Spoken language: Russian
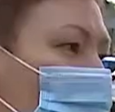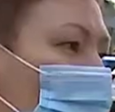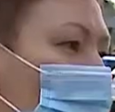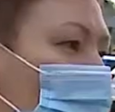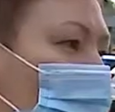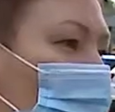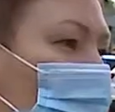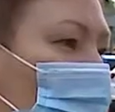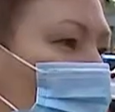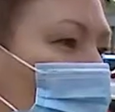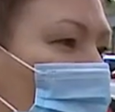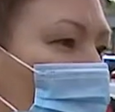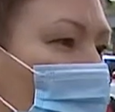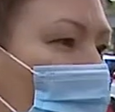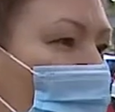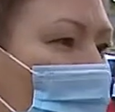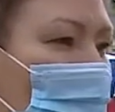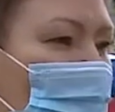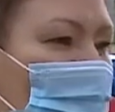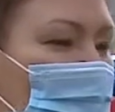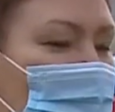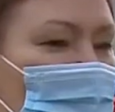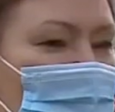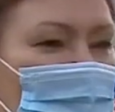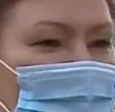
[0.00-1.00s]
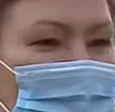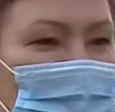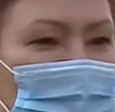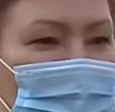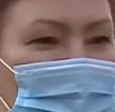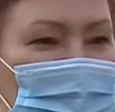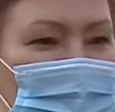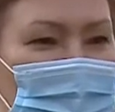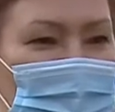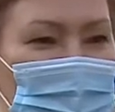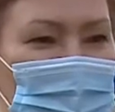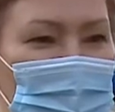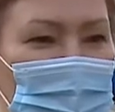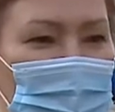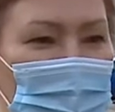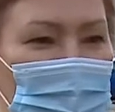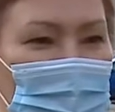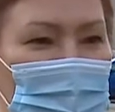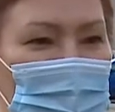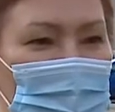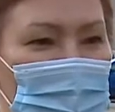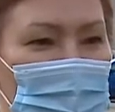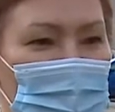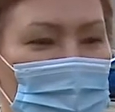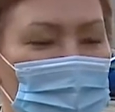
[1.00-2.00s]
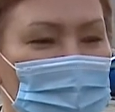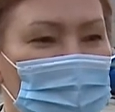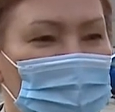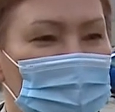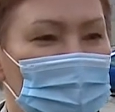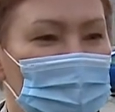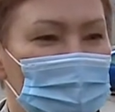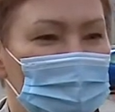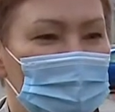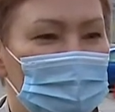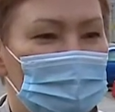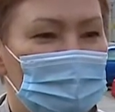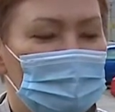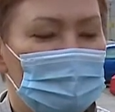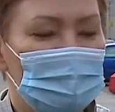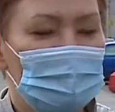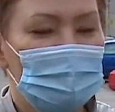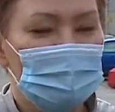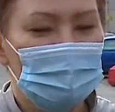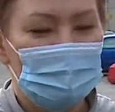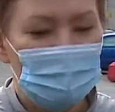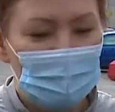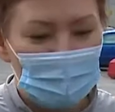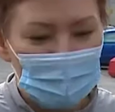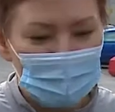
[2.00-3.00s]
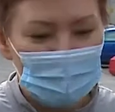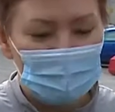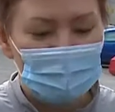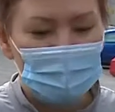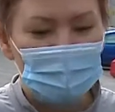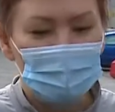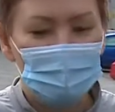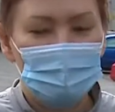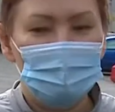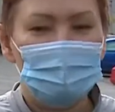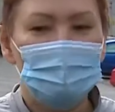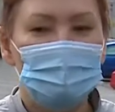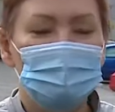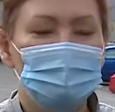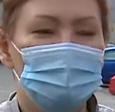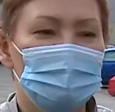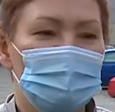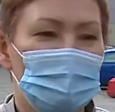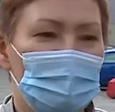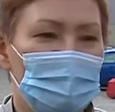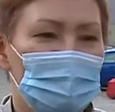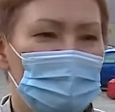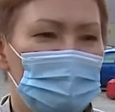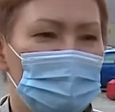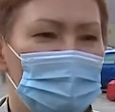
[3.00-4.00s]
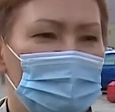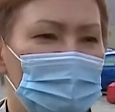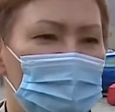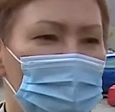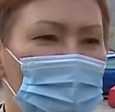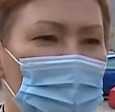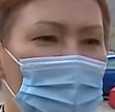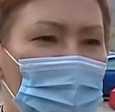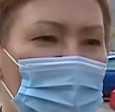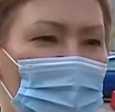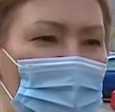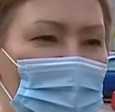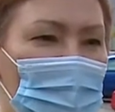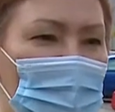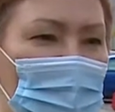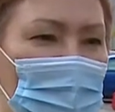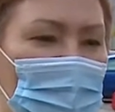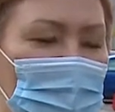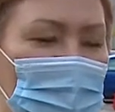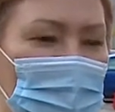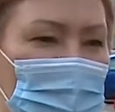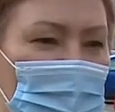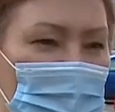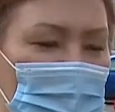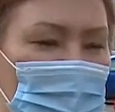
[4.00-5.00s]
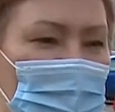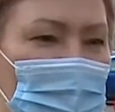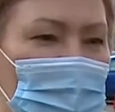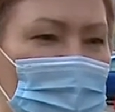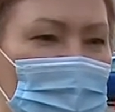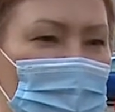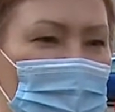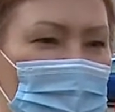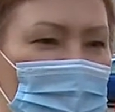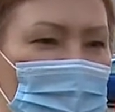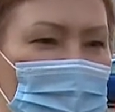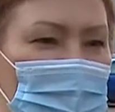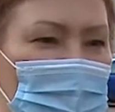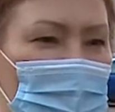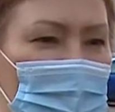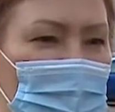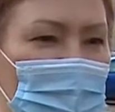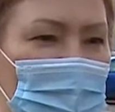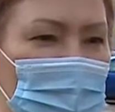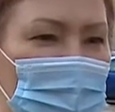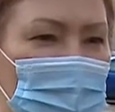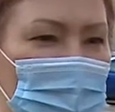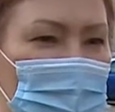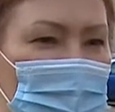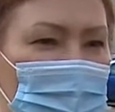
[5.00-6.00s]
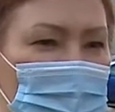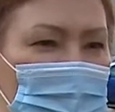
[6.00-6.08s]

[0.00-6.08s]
Все устраивает, пользуемся давно. И зарплату на него получала, и пенсию военную.